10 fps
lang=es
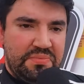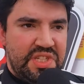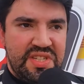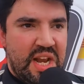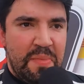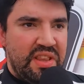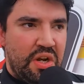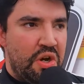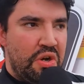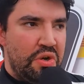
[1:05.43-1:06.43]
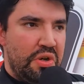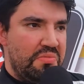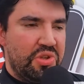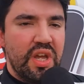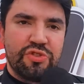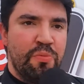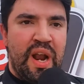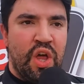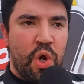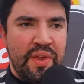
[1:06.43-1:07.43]
Sinceramente no, estoy
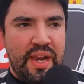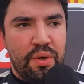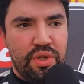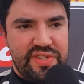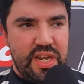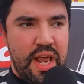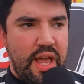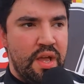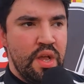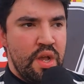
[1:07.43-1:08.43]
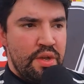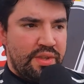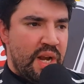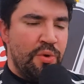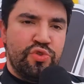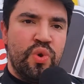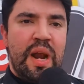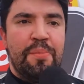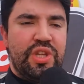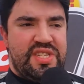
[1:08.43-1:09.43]
asombrado de cómo anda el auto, así que nada, tenemos un
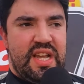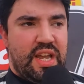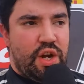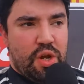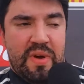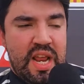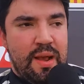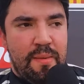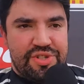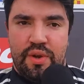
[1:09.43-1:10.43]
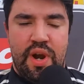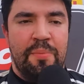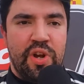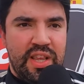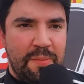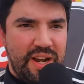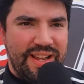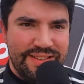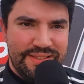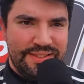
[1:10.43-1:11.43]
gran potencial y creo que mañana vamos a dar una muy linda pelea.